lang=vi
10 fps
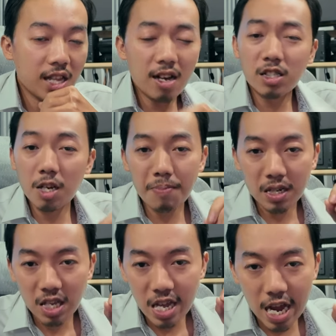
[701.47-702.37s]
tao search
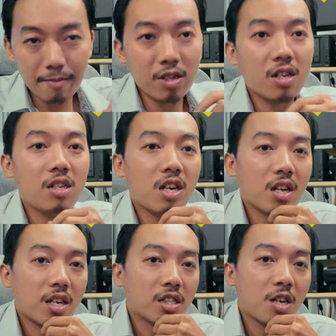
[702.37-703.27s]
party app vì kia
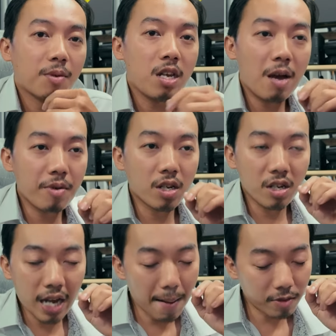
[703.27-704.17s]
gì search party app vì
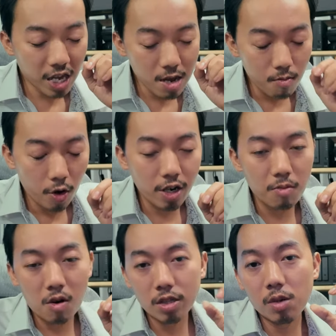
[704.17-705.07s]
kia cảm thấy mỗi
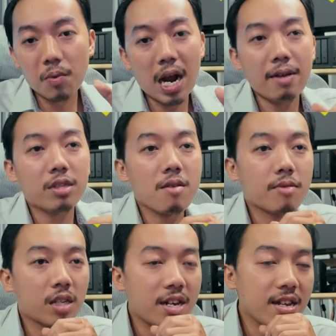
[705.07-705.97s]
đôi môn có sự hóa
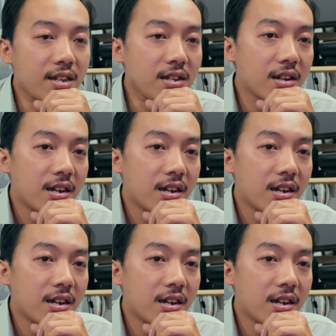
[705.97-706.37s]
sánh sánh